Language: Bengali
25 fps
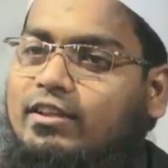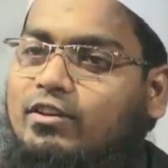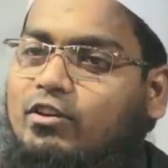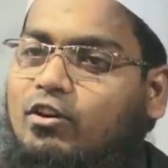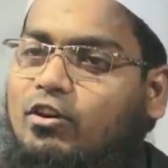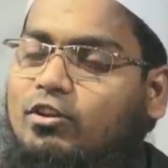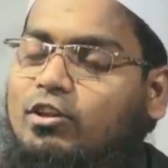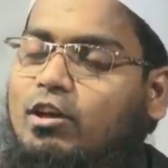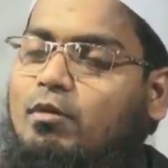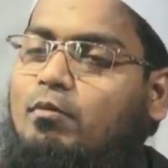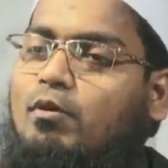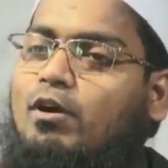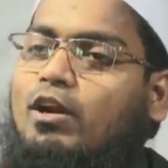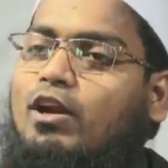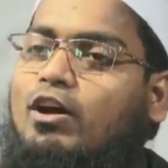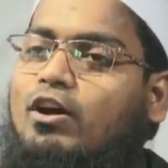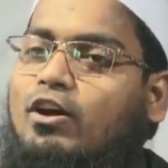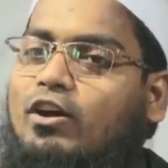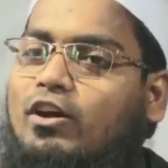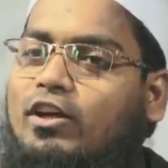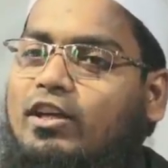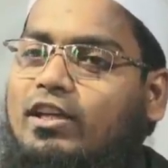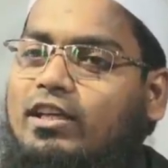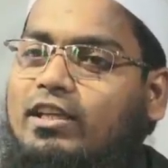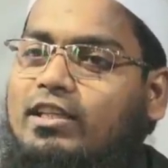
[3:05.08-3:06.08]
কথা বলা
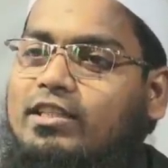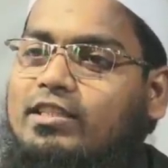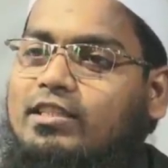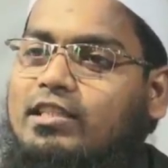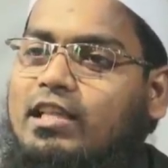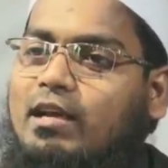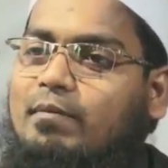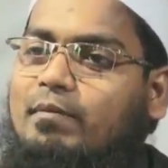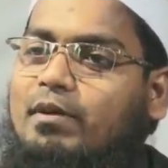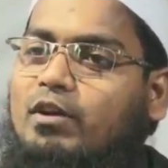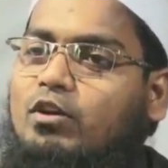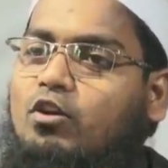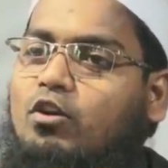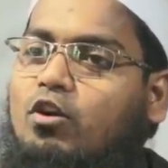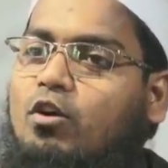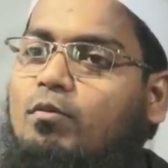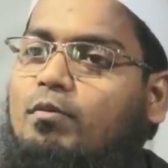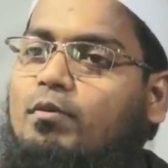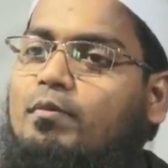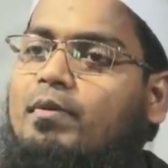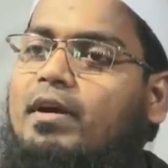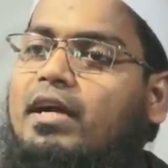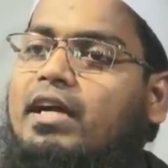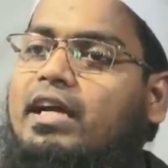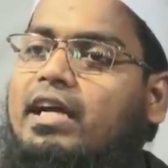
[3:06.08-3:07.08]
হয় ইসলামের
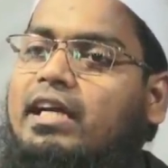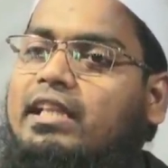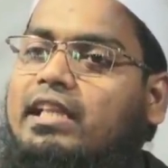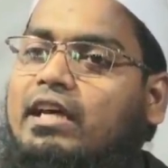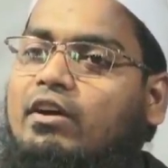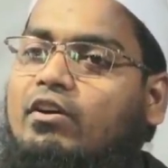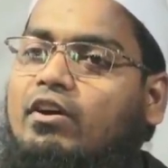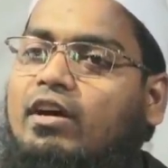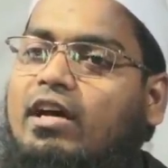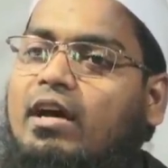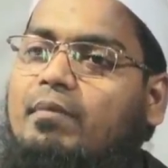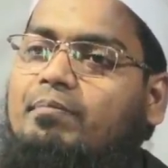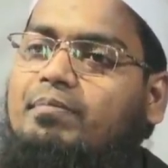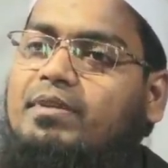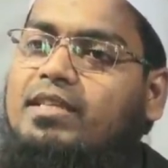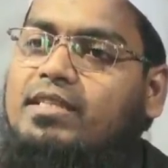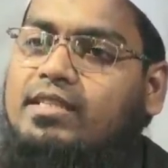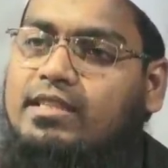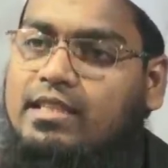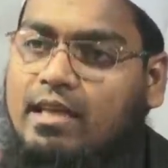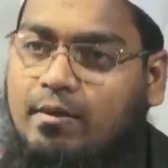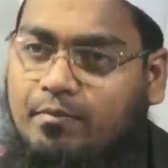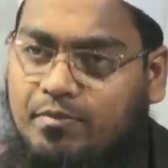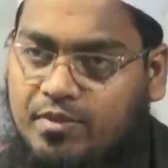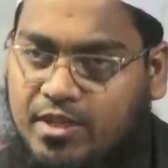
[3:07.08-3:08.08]
অপব্যাখ্যা দেওয়া হয় আপনি
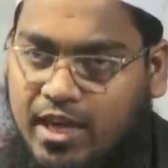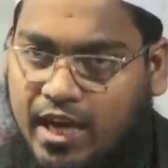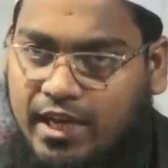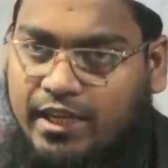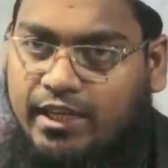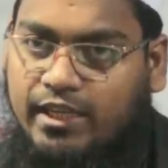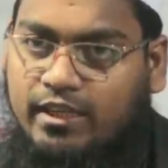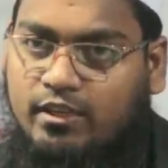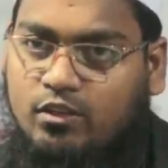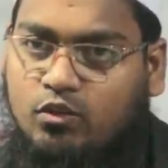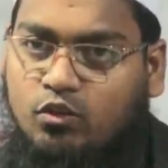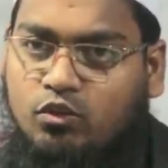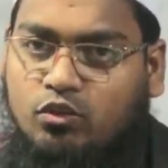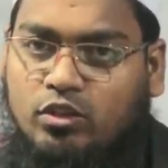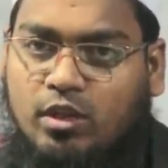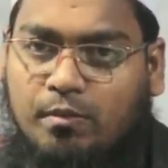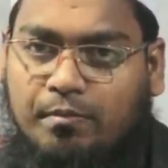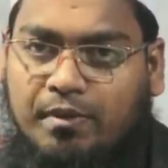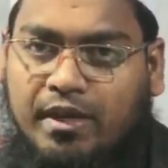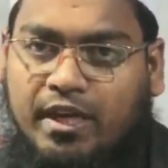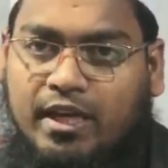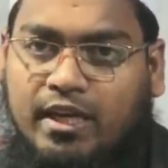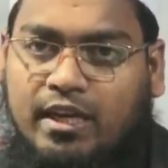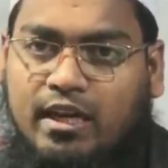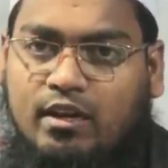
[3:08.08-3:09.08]
ইসলাম জানেন কোনটা
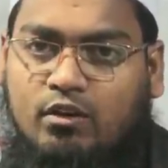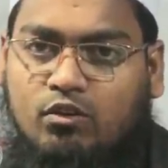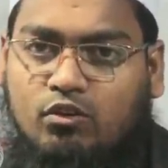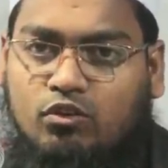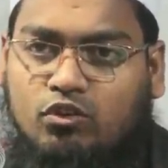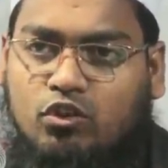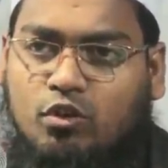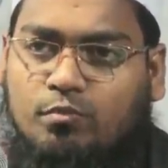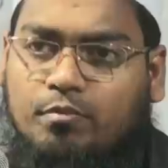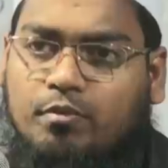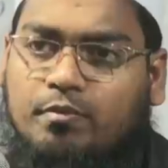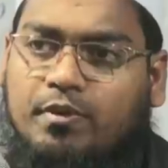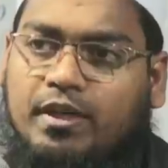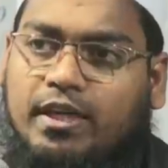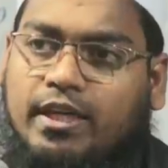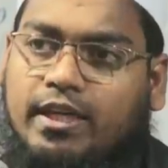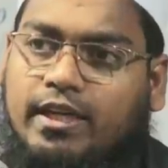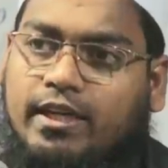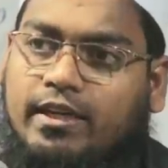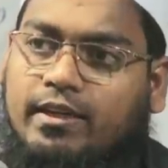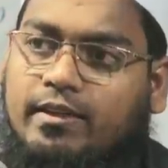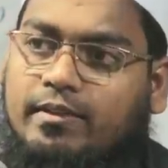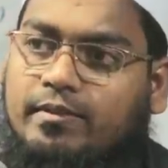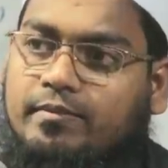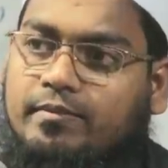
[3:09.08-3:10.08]
ব্যাখ্যা কোনটা অপব্যাখ্যা